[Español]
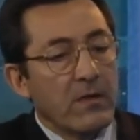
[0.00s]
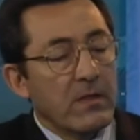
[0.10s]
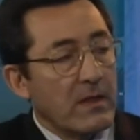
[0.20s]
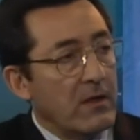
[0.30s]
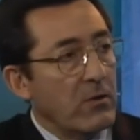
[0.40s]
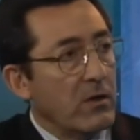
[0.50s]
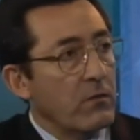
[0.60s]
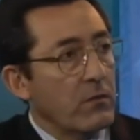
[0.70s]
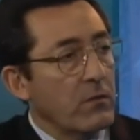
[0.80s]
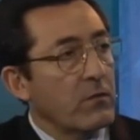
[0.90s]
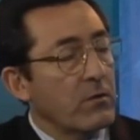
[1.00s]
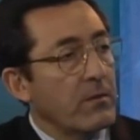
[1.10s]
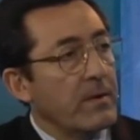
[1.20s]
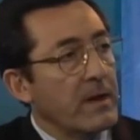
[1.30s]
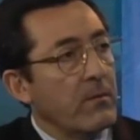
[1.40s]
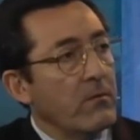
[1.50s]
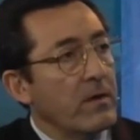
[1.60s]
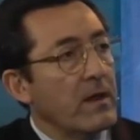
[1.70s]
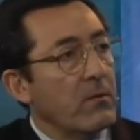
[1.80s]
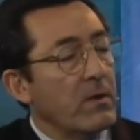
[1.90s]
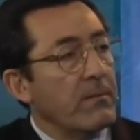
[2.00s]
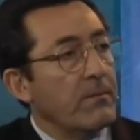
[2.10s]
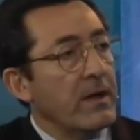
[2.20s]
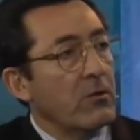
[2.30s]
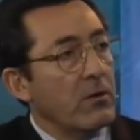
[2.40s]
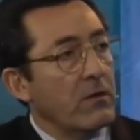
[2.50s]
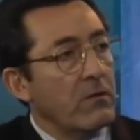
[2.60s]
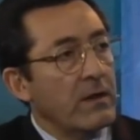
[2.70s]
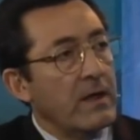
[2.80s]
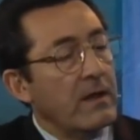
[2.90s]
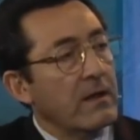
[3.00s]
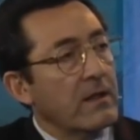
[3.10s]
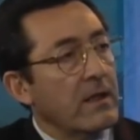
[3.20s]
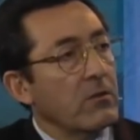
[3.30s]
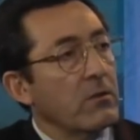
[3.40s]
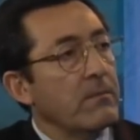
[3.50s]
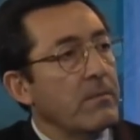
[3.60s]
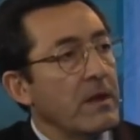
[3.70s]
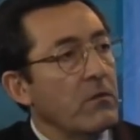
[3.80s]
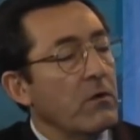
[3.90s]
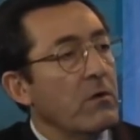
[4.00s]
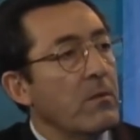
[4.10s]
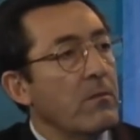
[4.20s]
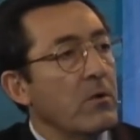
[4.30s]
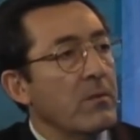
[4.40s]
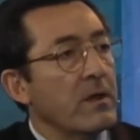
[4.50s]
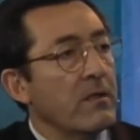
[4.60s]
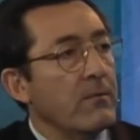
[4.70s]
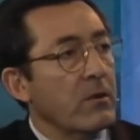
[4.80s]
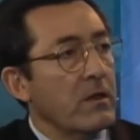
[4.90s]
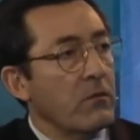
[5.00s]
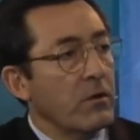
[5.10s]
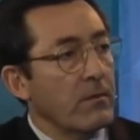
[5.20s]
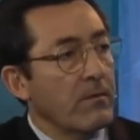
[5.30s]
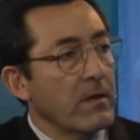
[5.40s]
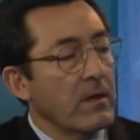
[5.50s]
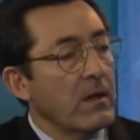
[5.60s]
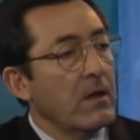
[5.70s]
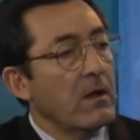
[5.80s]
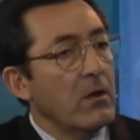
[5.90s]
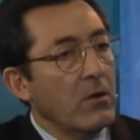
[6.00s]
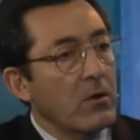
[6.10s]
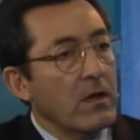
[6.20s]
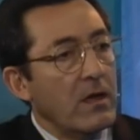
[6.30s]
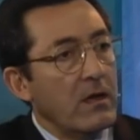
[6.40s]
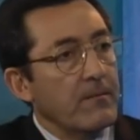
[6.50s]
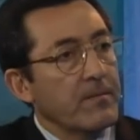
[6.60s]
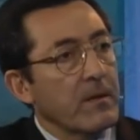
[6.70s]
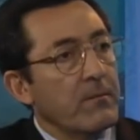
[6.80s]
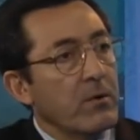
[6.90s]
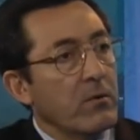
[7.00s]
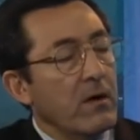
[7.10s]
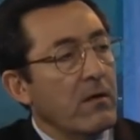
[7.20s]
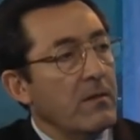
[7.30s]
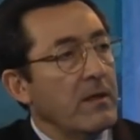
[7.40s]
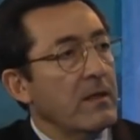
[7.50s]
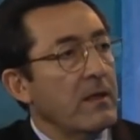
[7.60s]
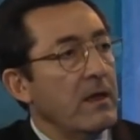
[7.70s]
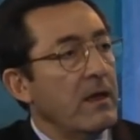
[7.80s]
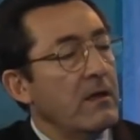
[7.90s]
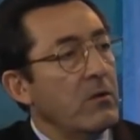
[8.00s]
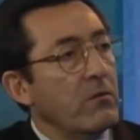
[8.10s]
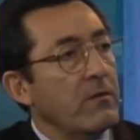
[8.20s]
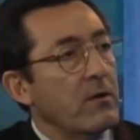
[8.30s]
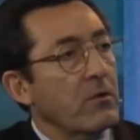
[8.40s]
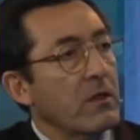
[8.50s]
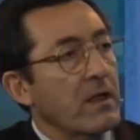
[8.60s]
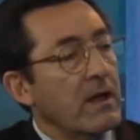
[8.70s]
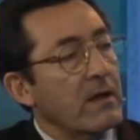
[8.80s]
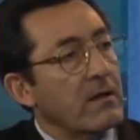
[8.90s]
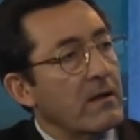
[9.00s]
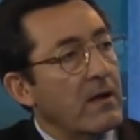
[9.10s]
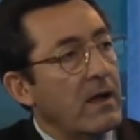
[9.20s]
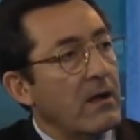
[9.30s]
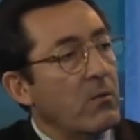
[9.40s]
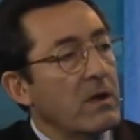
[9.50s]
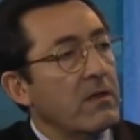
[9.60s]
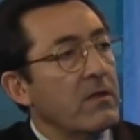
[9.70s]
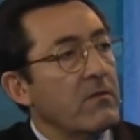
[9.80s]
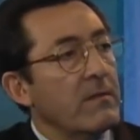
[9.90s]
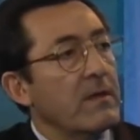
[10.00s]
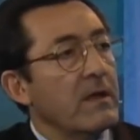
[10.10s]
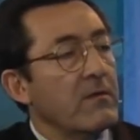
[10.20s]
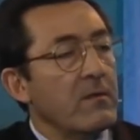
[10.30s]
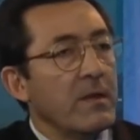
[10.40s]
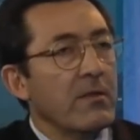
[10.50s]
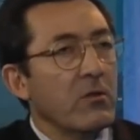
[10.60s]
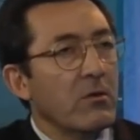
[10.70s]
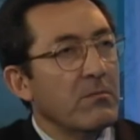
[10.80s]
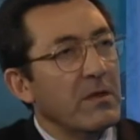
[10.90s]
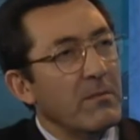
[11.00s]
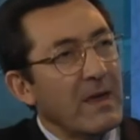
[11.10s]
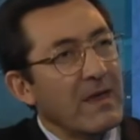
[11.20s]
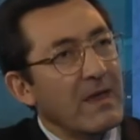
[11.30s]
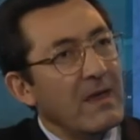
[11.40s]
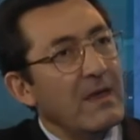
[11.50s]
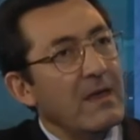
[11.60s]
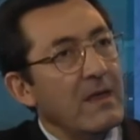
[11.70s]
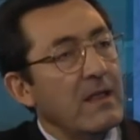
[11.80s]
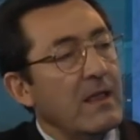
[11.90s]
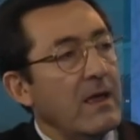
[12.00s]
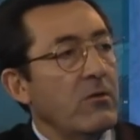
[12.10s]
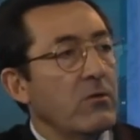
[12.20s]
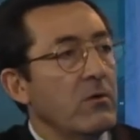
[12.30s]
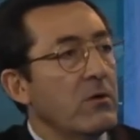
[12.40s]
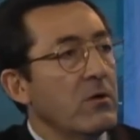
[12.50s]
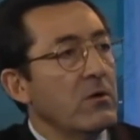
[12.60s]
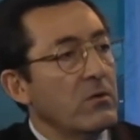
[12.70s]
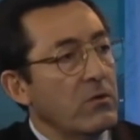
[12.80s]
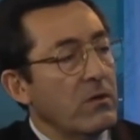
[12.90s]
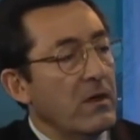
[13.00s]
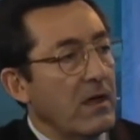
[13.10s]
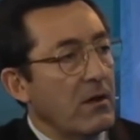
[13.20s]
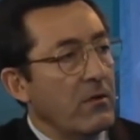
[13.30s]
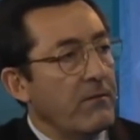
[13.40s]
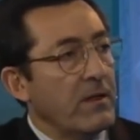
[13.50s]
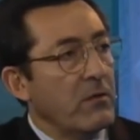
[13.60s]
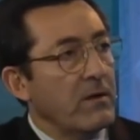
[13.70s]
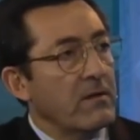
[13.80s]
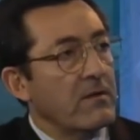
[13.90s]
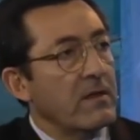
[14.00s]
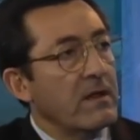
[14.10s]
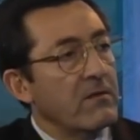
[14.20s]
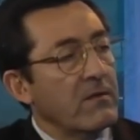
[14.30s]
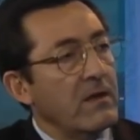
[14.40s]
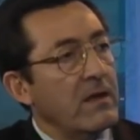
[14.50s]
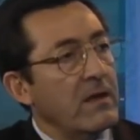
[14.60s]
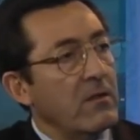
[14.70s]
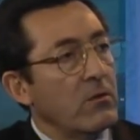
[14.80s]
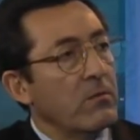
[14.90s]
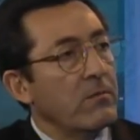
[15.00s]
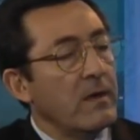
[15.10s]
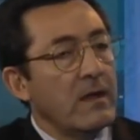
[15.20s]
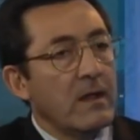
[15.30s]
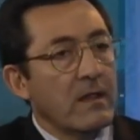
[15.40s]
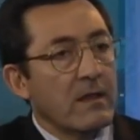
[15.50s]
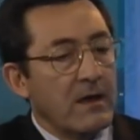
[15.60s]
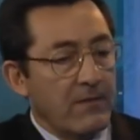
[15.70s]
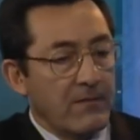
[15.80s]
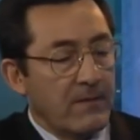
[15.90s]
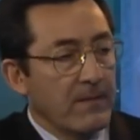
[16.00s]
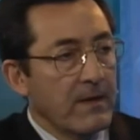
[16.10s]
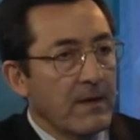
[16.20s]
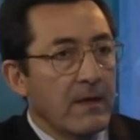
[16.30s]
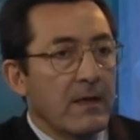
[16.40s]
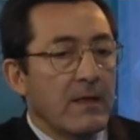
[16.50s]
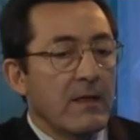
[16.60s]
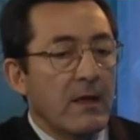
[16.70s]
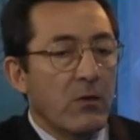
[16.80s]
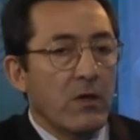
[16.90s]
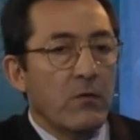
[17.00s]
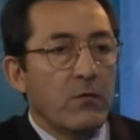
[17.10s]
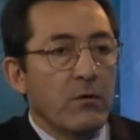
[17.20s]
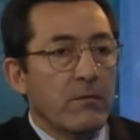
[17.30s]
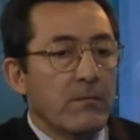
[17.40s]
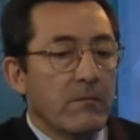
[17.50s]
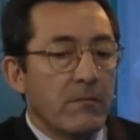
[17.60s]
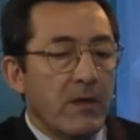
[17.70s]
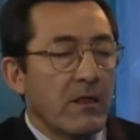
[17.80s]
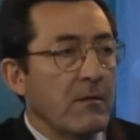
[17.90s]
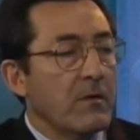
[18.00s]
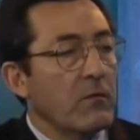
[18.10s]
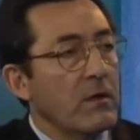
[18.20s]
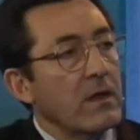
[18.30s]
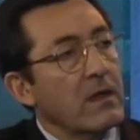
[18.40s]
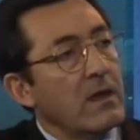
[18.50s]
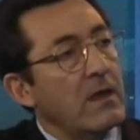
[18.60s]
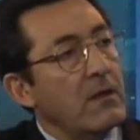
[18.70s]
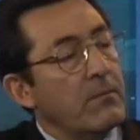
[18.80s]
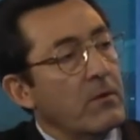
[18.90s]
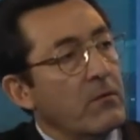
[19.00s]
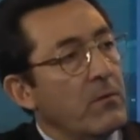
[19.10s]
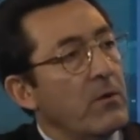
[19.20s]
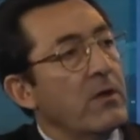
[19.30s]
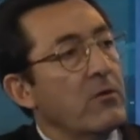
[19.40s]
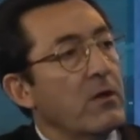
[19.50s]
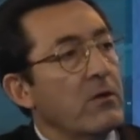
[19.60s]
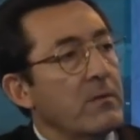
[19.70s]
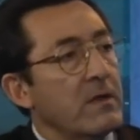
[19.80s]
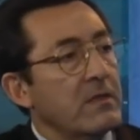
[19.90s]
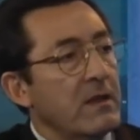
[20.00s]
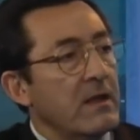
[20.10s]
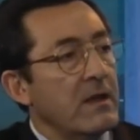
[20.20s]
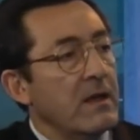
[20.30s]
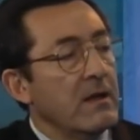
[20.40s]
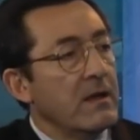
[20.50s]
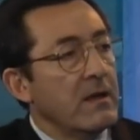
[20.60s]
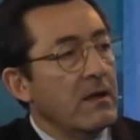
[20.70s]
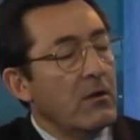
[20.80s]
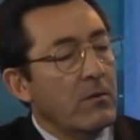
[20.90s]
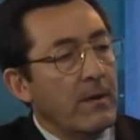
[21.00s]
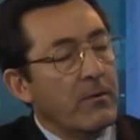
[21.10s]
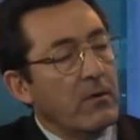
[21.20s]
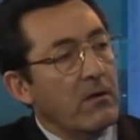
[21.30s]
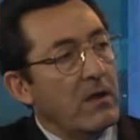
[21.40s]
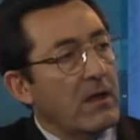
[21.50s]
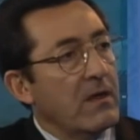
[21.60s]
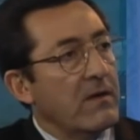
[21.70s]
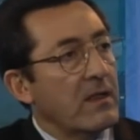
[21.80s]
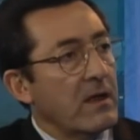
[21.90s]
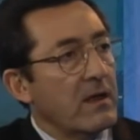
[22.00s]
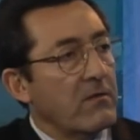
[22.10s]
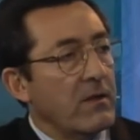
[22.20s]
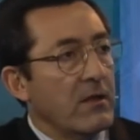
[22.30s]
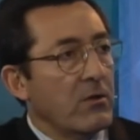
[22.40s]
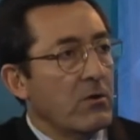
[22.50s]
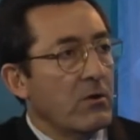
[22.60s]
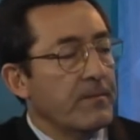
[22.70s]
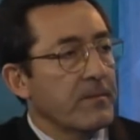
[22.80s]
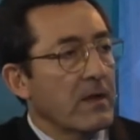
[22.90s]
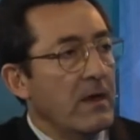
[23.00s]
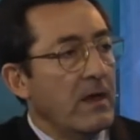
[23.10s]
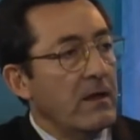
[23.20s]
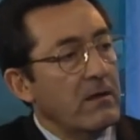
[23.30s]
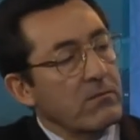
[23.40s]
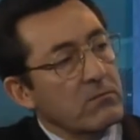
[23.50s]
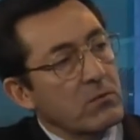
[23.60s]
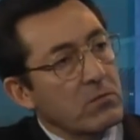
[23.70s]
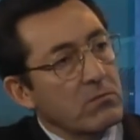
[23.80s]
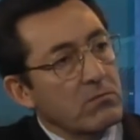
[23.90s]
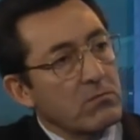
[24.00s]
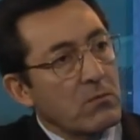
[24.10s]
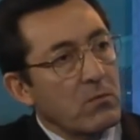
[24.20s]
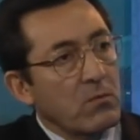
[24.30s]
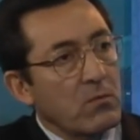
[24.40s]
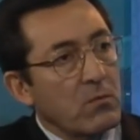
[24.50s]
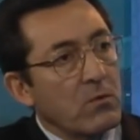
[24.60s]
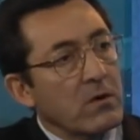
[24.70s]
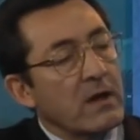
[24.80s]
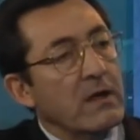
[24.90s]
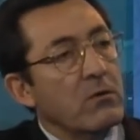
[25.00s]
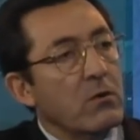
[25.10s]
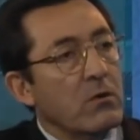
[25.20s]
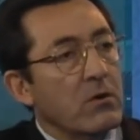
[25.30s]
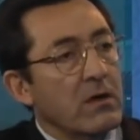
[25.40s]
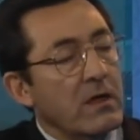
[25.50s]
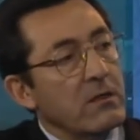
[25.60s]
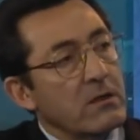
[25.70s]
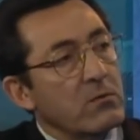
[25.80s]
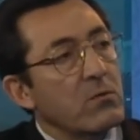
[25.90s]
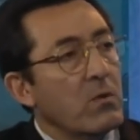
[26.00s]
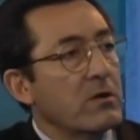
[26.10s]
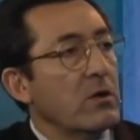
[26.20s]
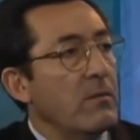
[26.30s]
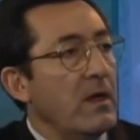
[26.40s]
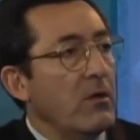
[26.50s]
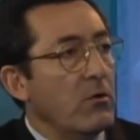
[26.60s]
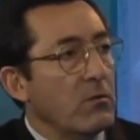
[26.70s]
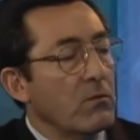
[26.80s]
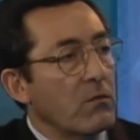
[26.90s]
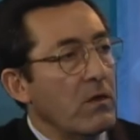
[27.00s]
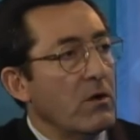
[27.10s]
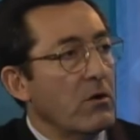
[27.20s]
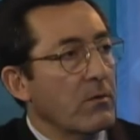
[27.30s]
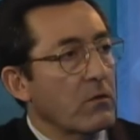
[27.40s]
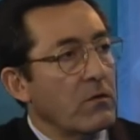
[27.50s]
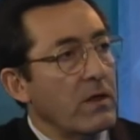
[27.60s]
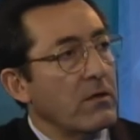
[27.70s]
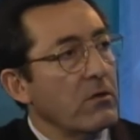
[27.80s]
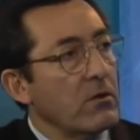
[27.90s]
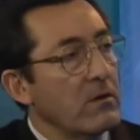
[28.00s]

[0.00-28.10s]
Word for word: Dado eso, nosotros esperamos ver algún impacto adicional tanto en precios como en volúmenes de exportación, lo que probablemente nos va a costar algunas décimas de crecimiento, pero más que este año, yo diría que los efectos van a sentirse en 2013. Dado eso, mi estimación es que el próximo año la economía chilena lo más probable es que va a estar creciendo en un rango entre un 4,5 y un 5%